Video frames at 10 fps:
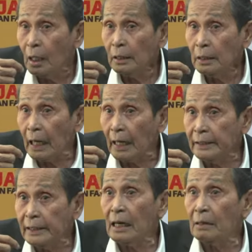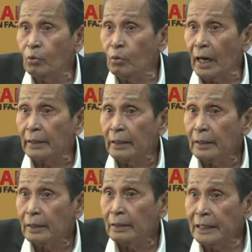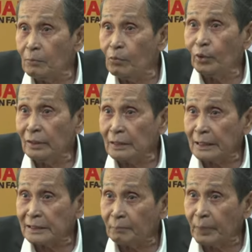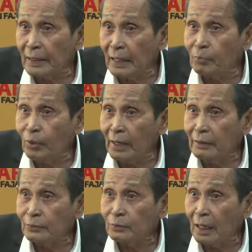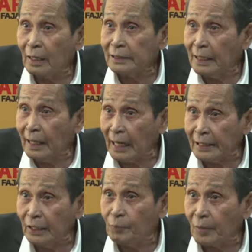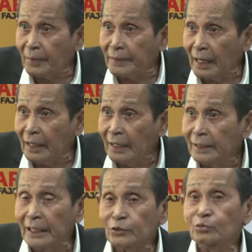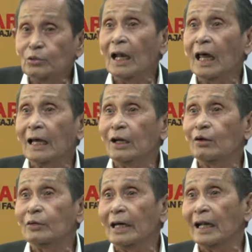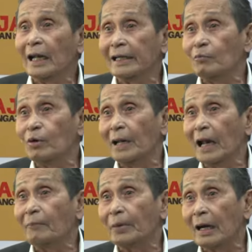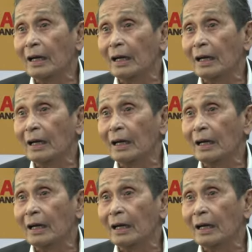Nah, ini 6 bulan. Dia mungkin tak sampai 6 bulan sudah tidak lagi umpamanya. Ya sudahlah, kalau tidak ada lagi mau bilang apa?